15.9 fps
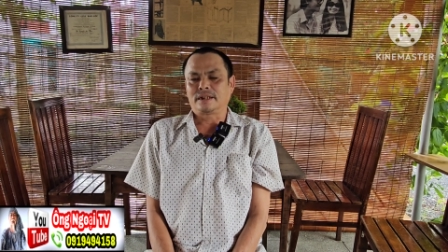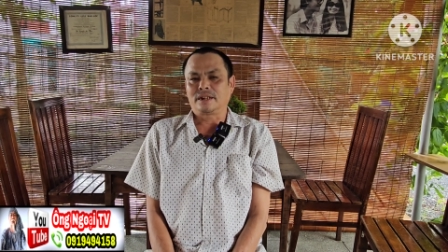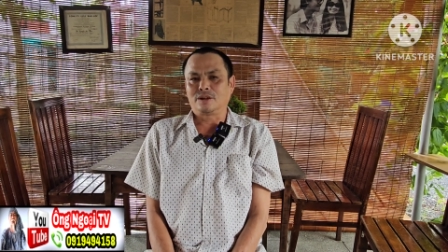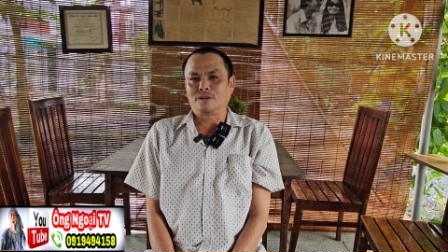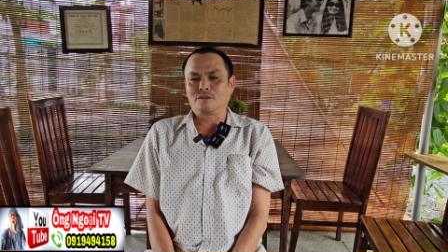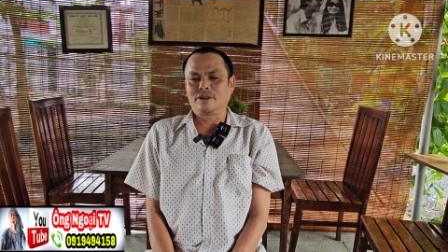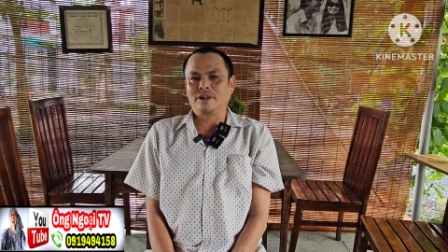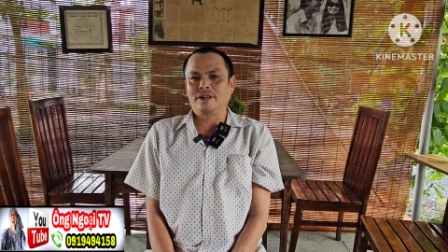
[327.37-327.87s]
thì
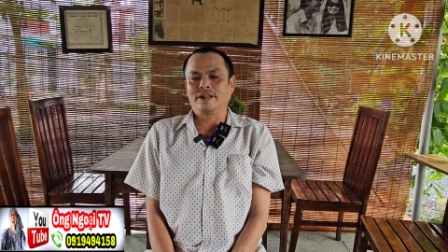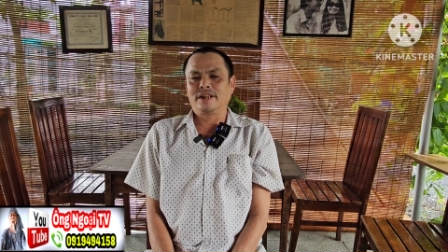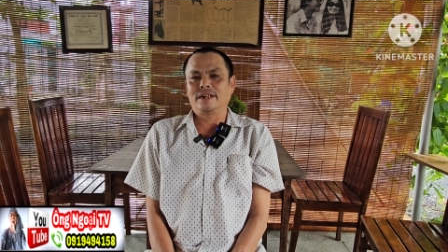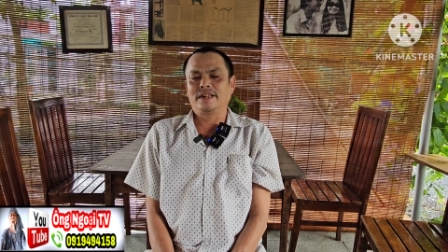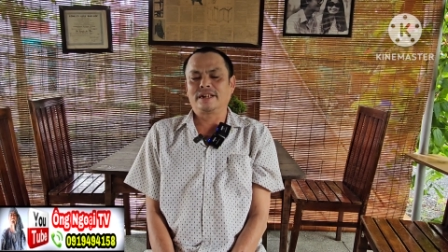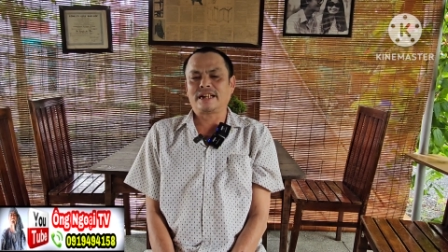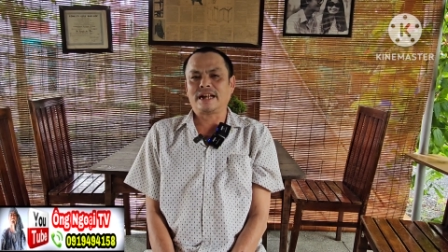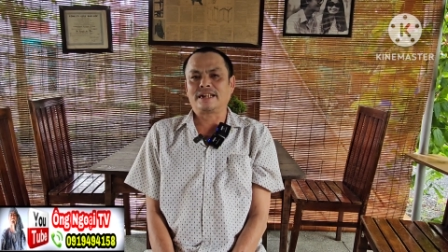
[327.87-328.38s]
lúc
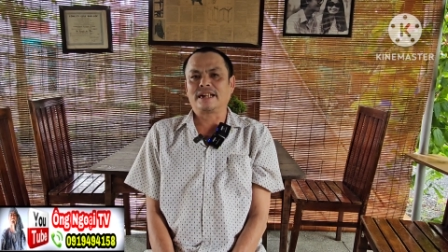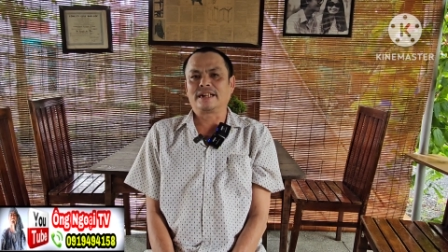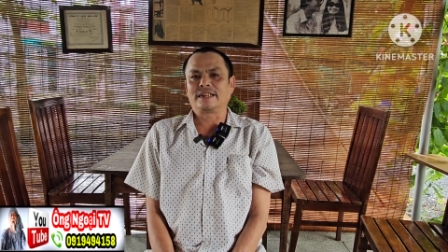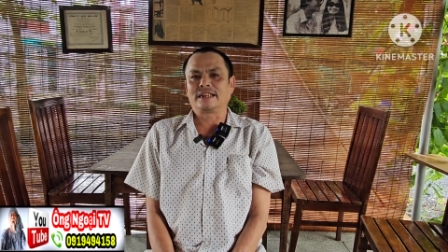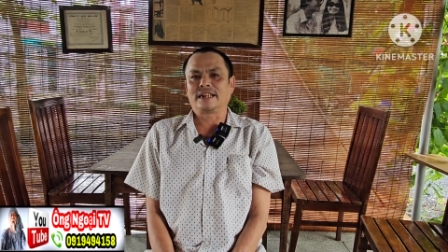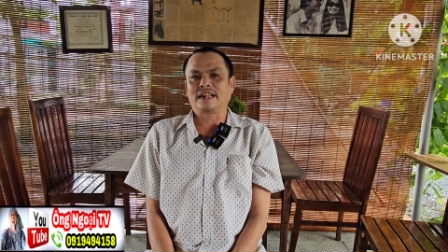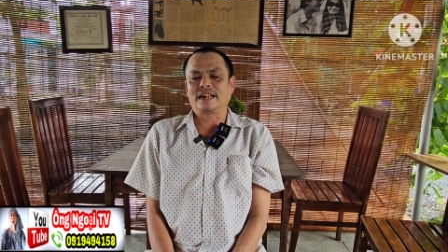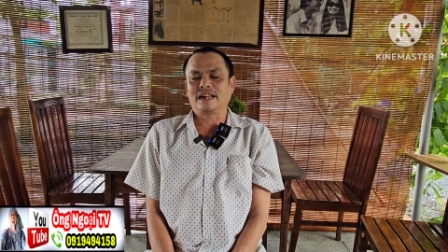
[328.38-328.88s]
ấy gia
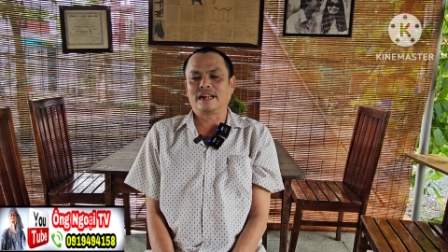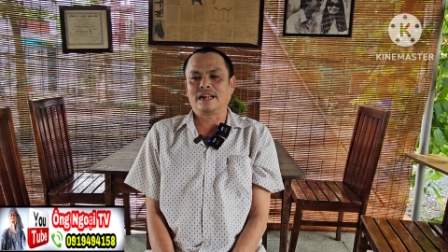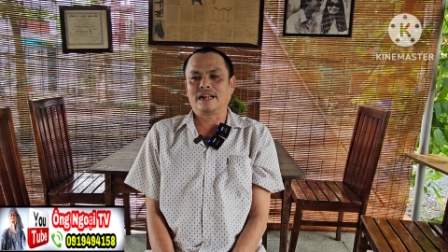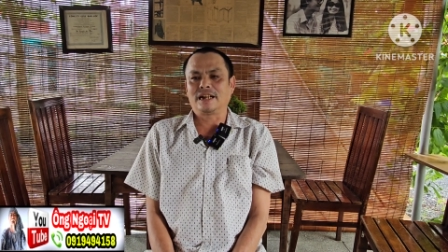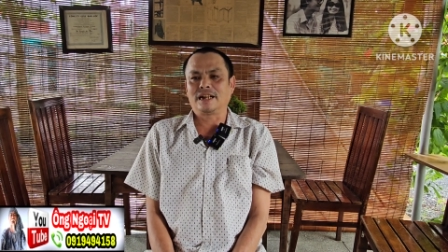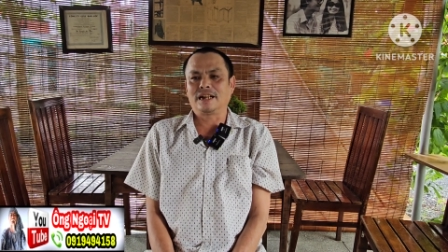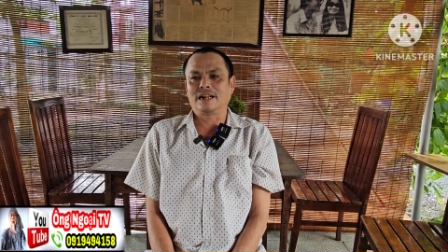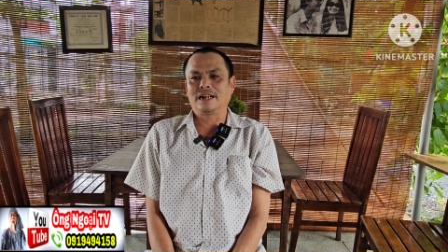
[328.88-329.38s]
đình
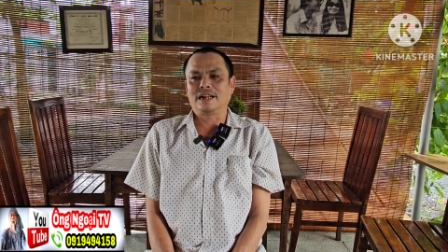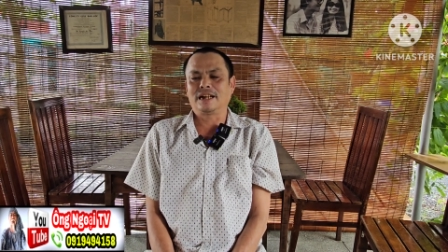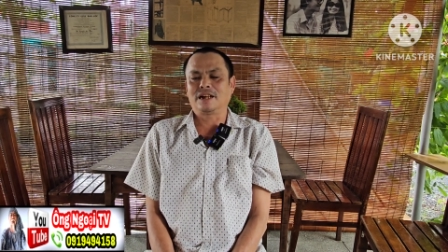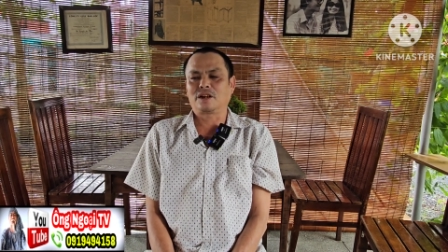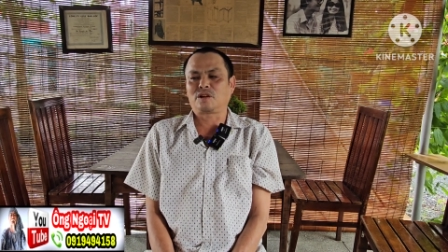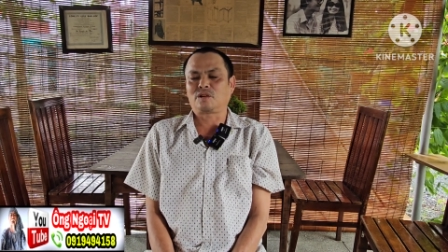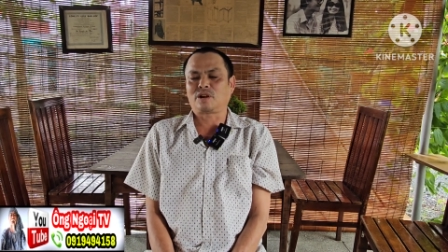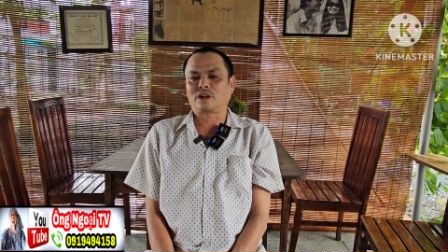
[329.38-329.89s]

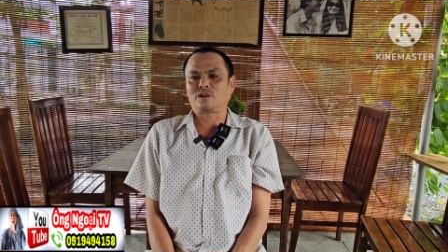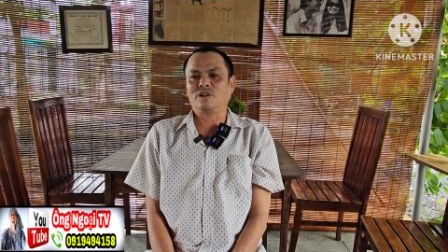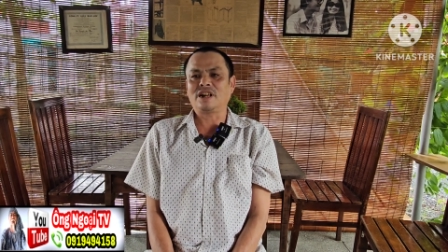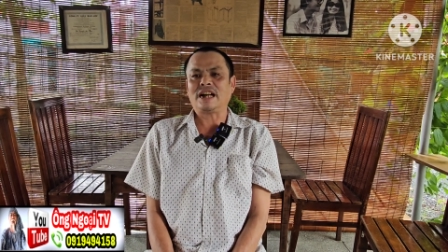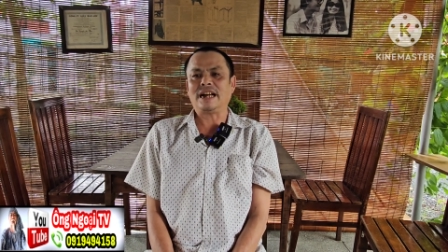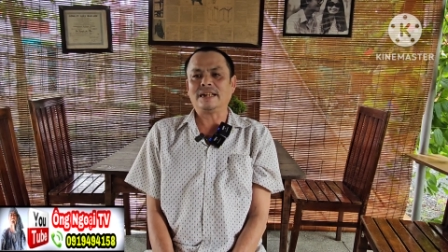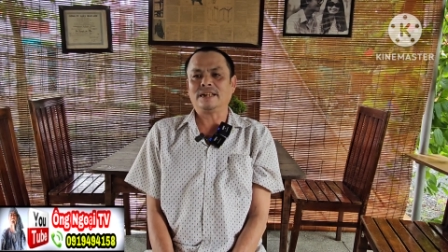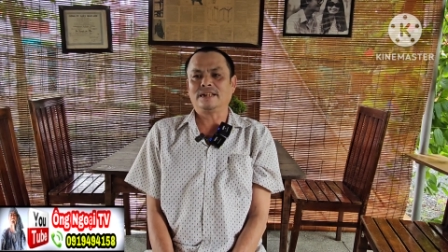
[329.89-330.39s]
là còn
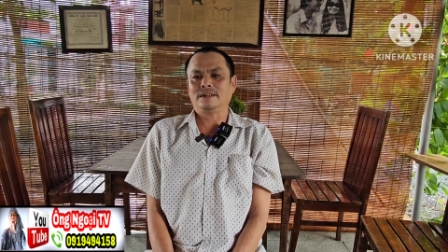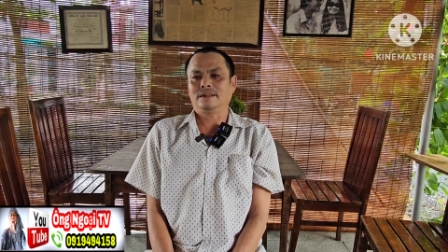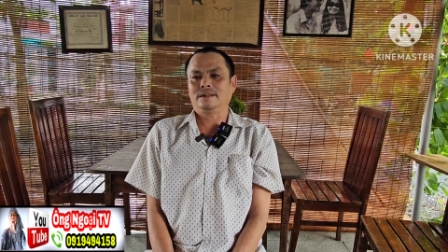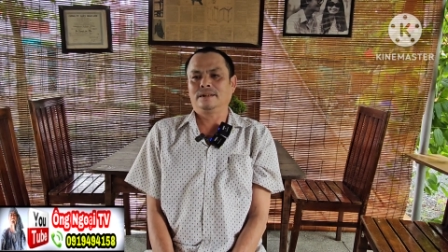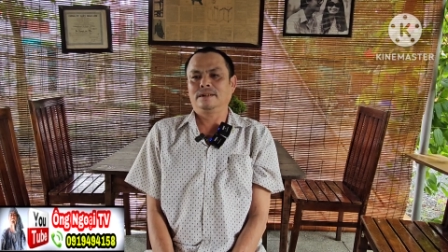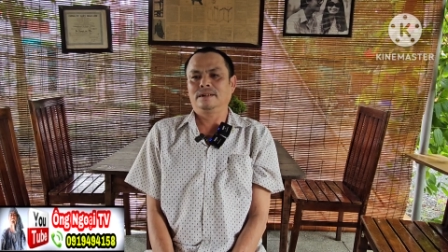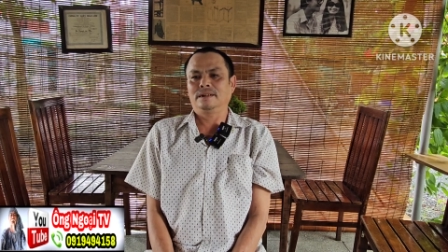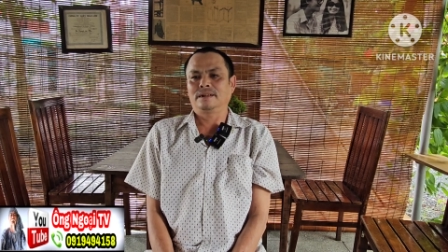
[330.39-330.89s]
khó khăn
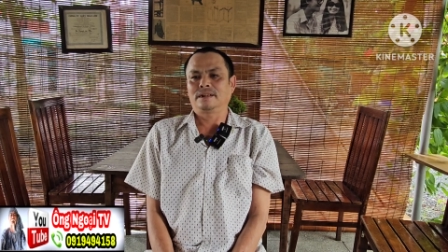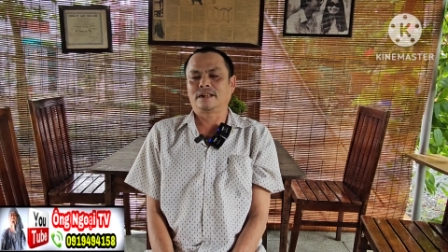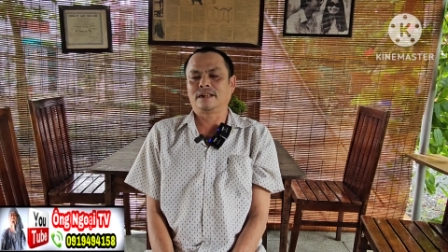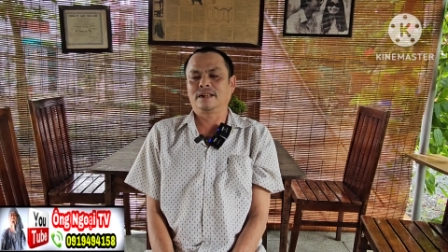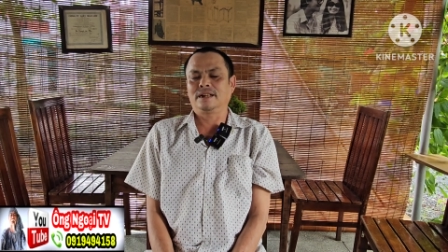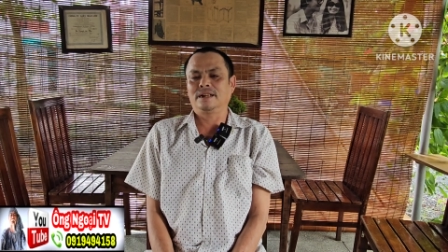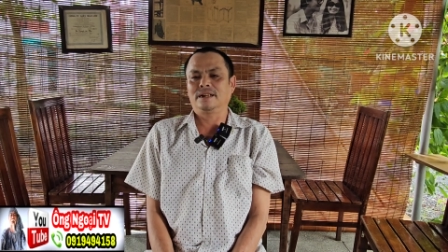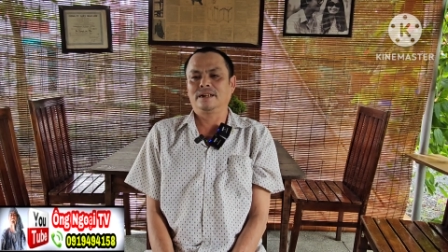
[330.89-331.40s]
đó.